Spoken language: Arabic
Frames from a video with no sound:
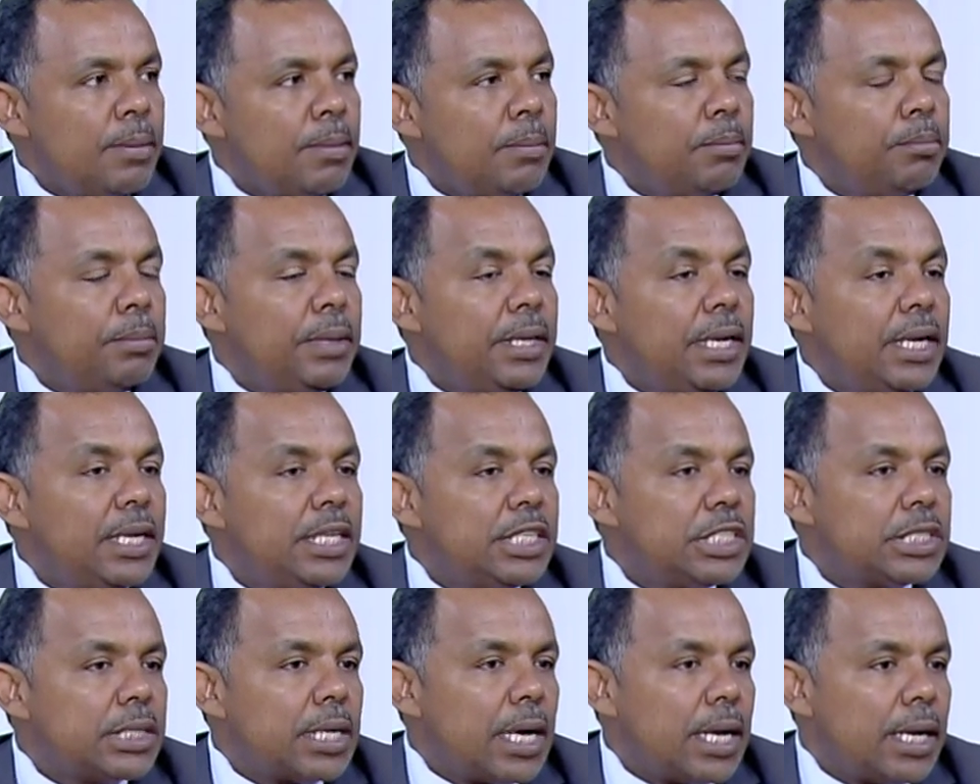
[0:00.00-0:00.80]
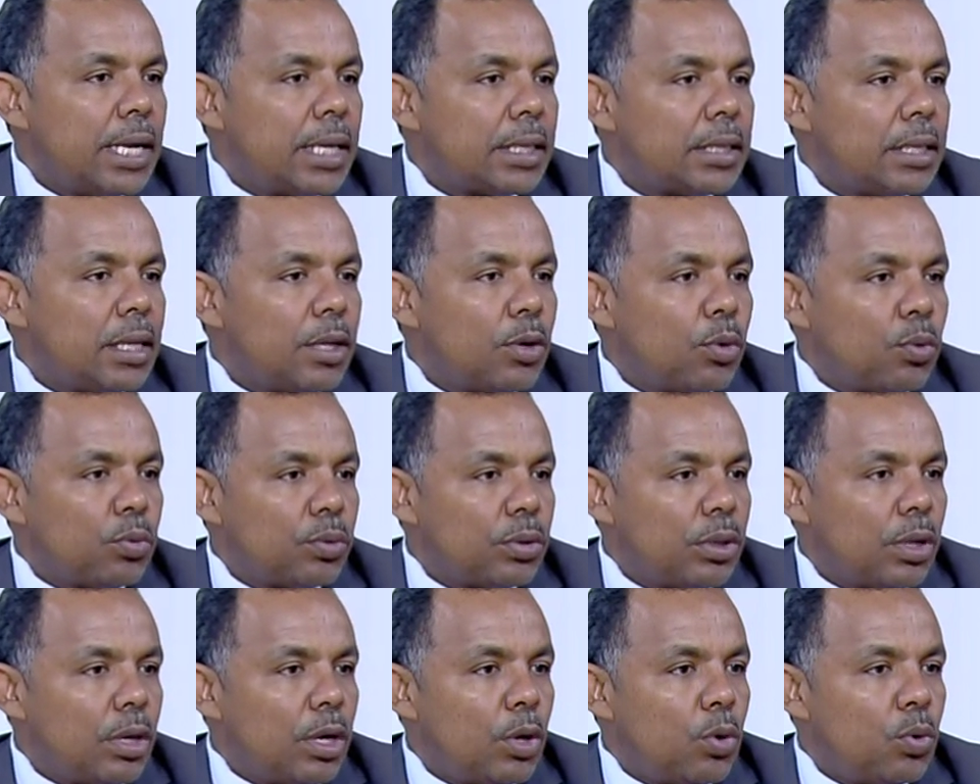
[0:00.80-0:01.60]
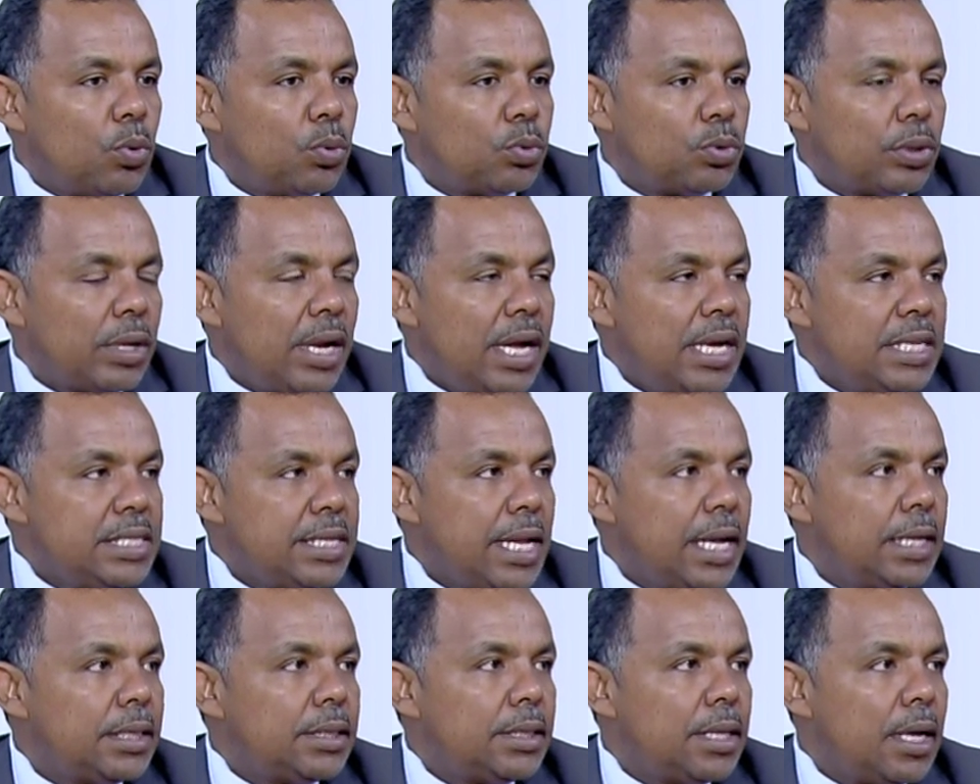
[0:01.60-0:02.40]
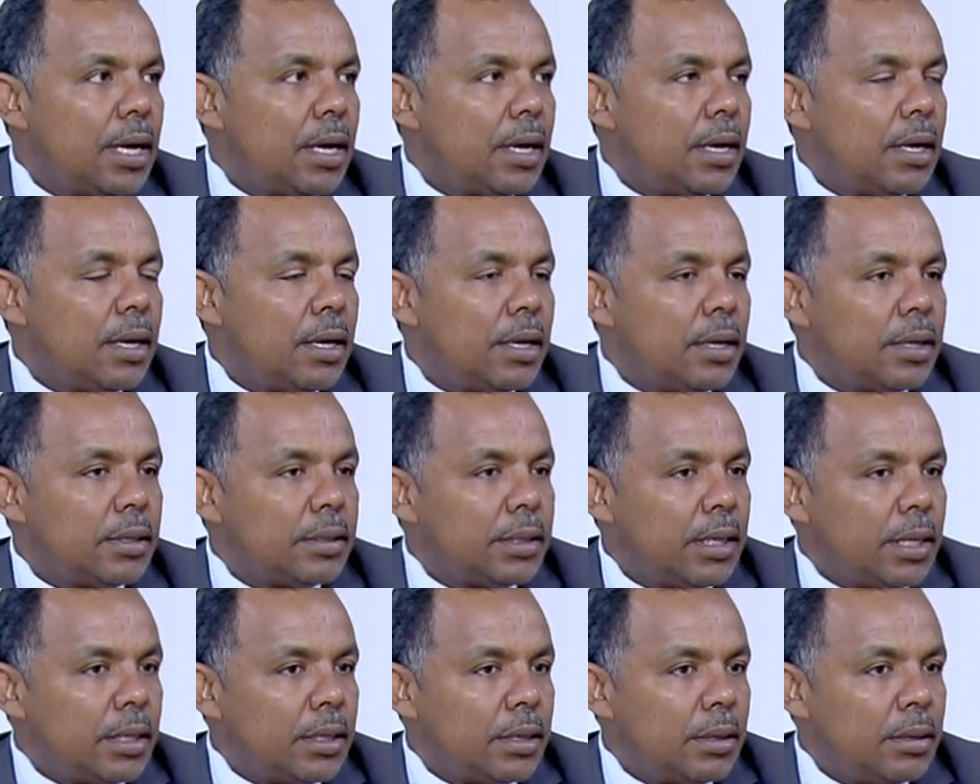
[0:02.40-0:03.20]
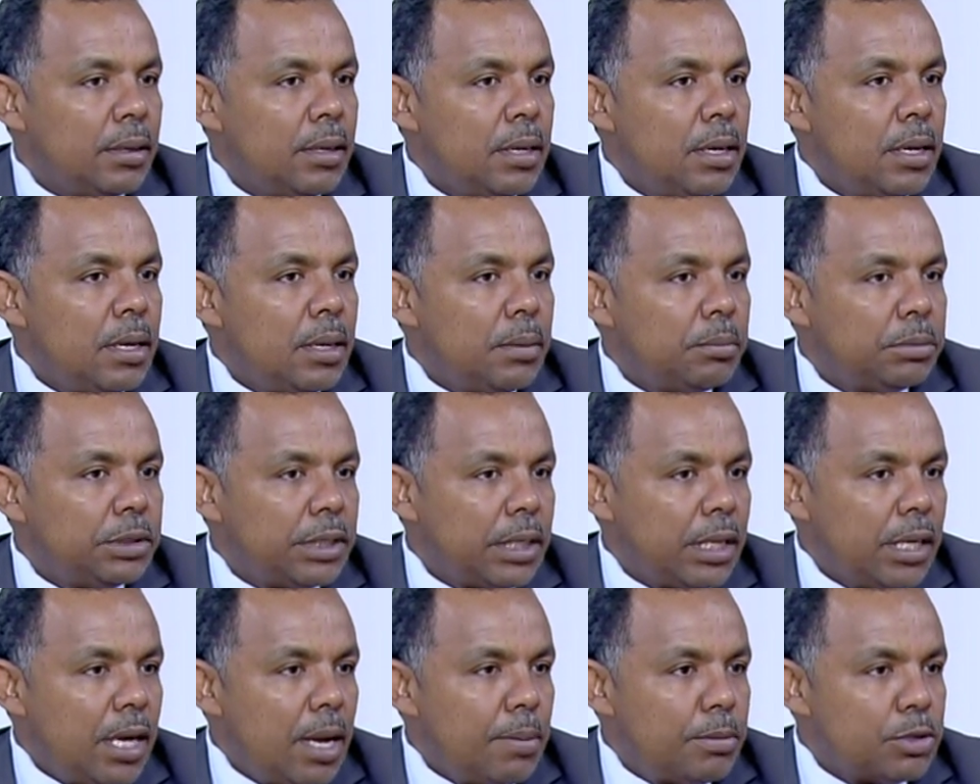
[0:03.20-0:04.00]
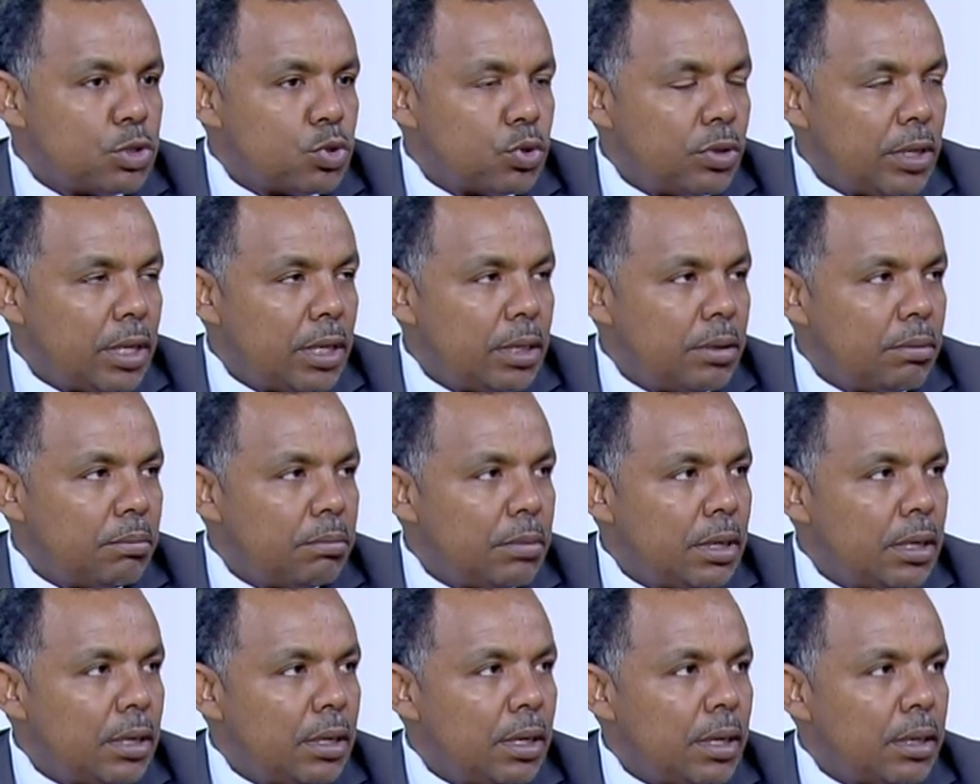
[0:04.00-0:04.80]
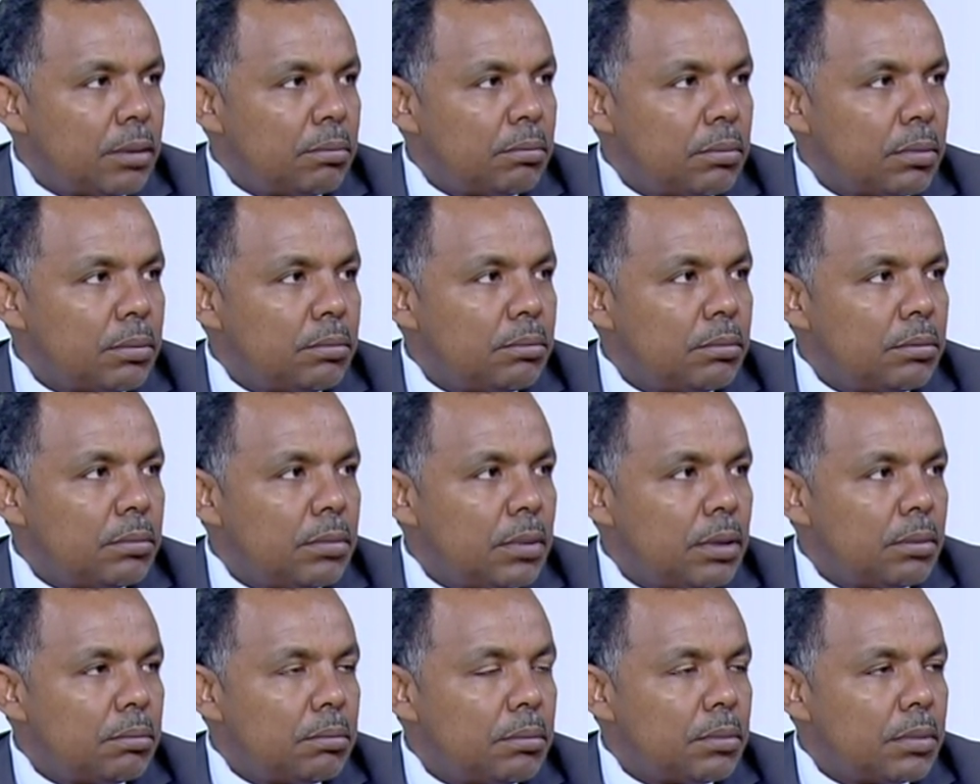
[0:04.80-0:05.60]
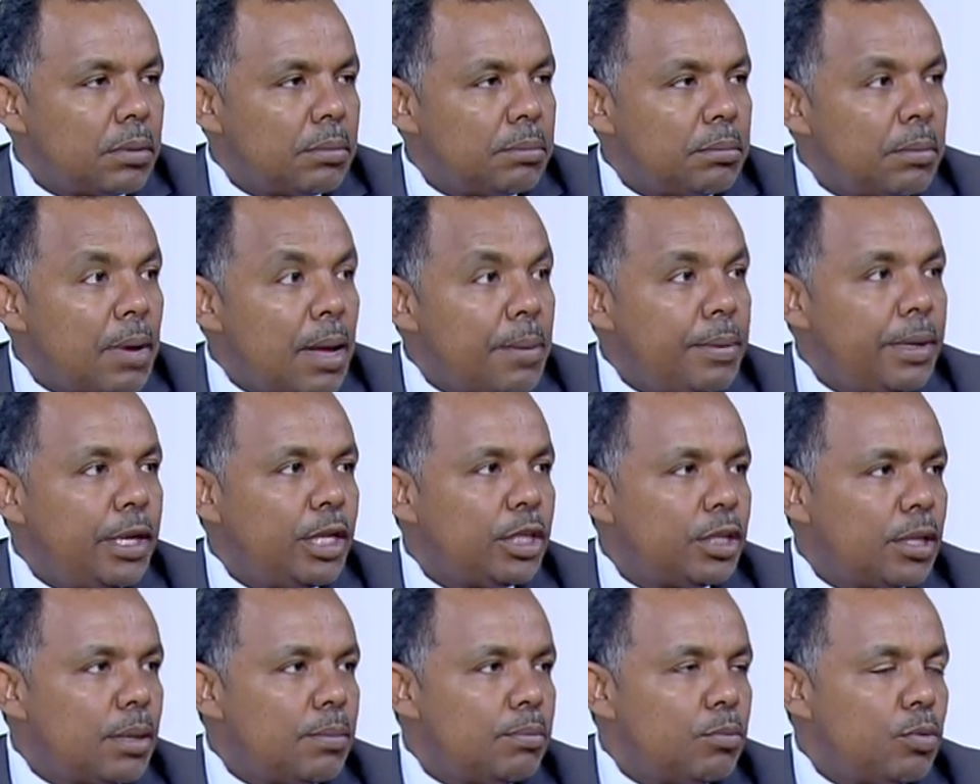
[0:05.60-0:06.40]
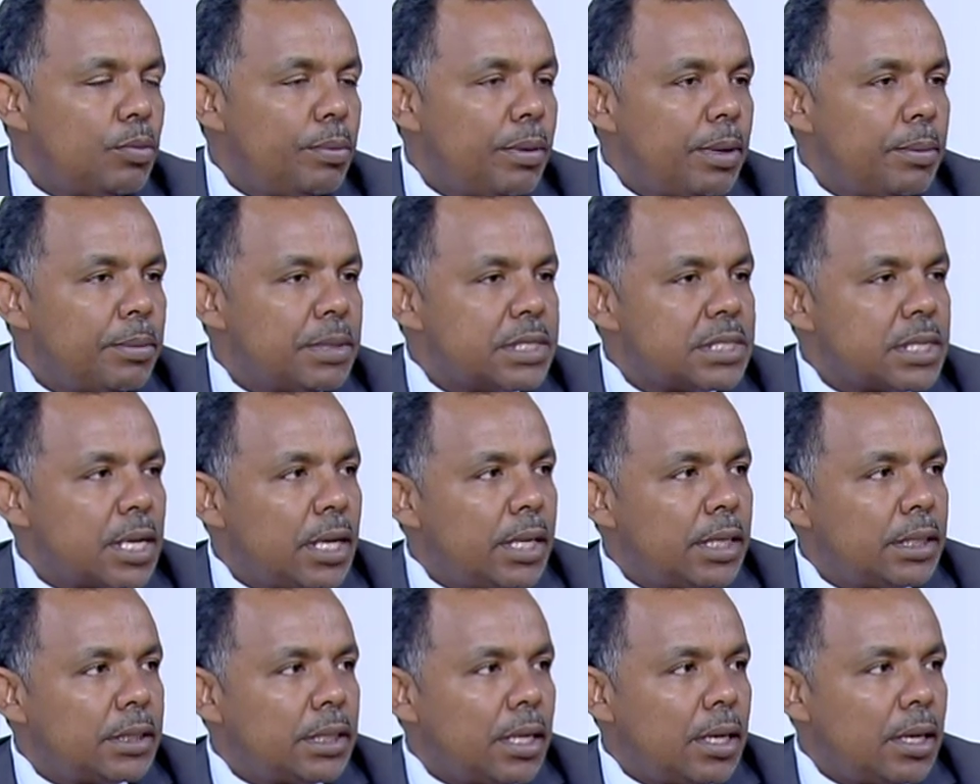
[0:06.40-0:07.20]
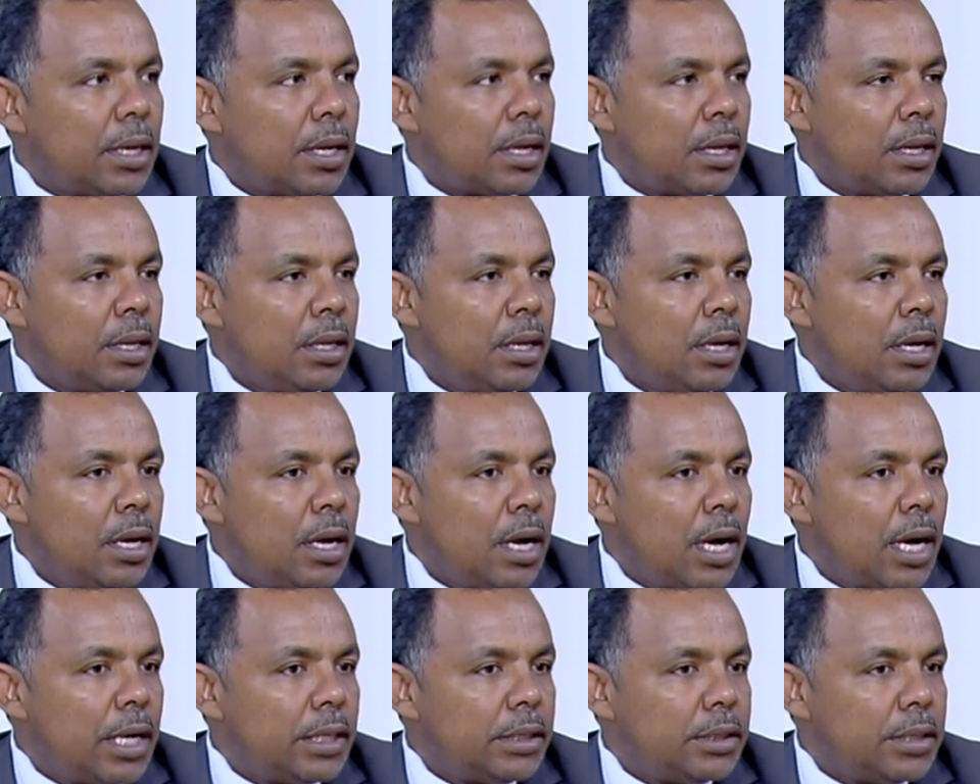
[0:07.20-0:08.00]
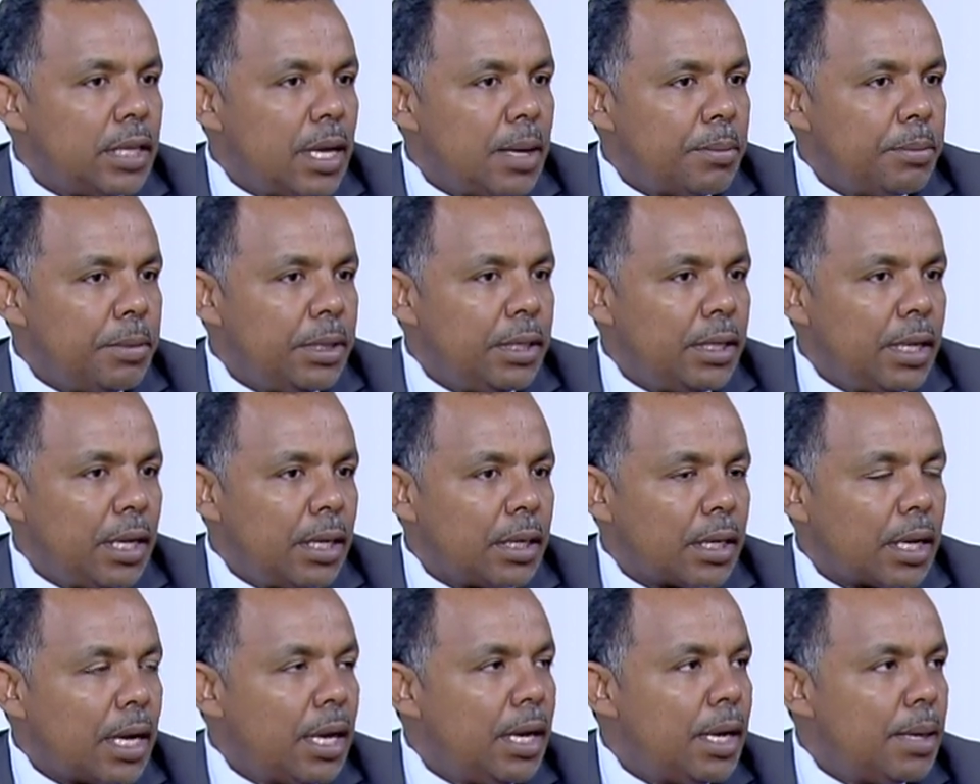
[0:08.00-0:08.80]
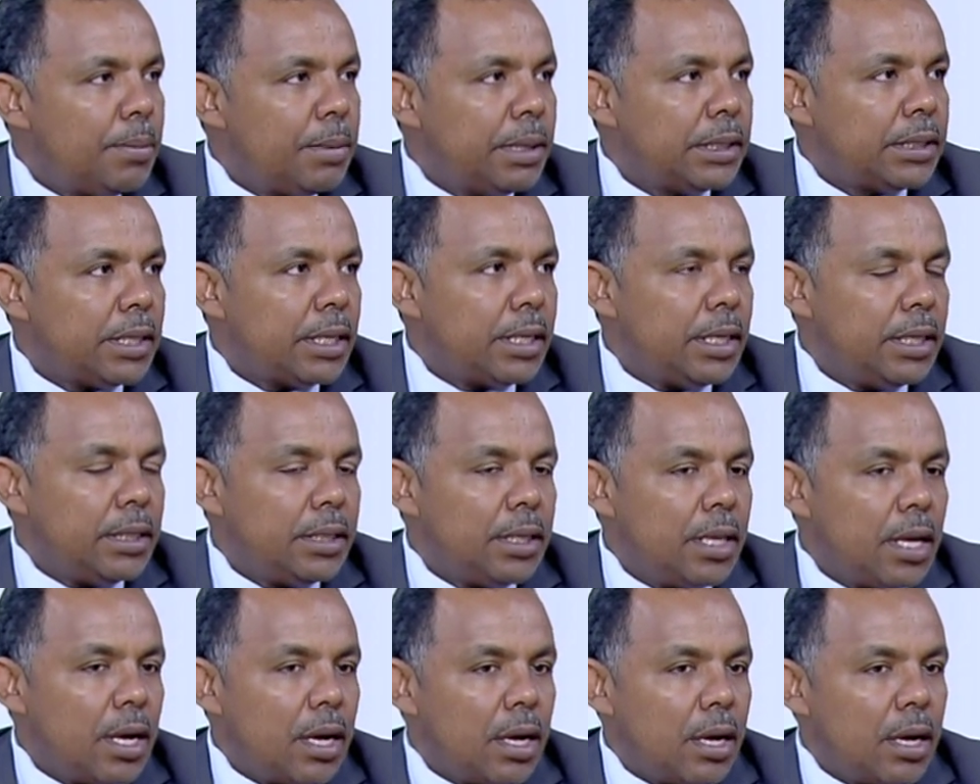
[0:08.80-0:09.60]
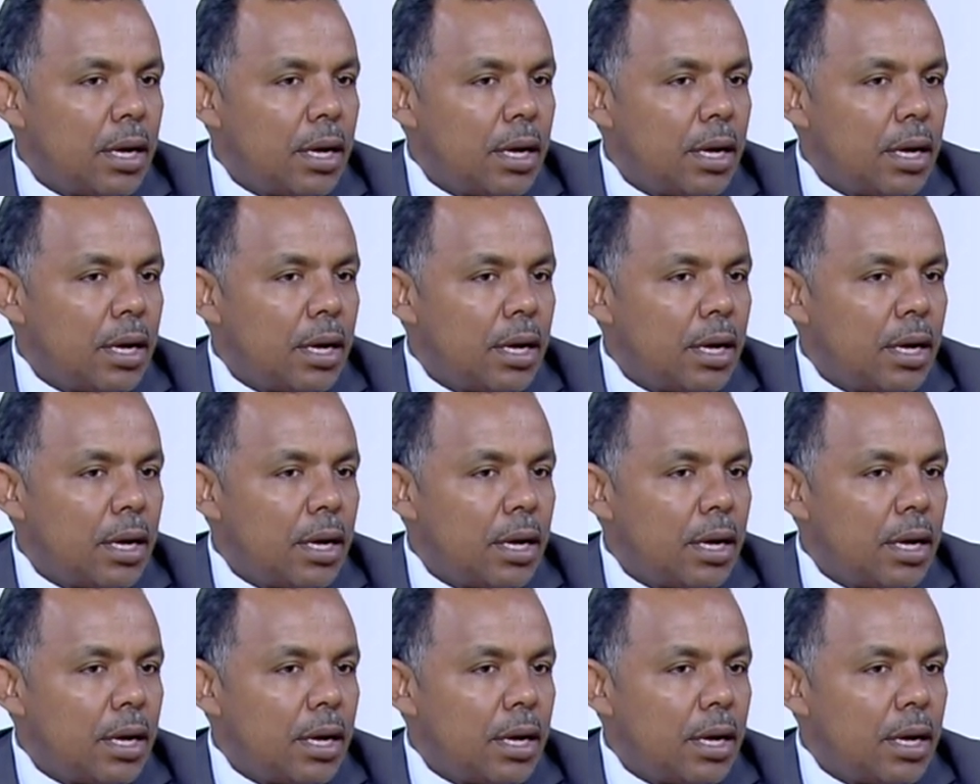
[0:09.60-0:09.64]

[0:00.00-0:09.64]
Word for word: من الإشكالات لو تلاحظ حتى يعني بشكل عام السودان يعني ما بيهتموا بمسألة التأمين يعني قلما تجد آه،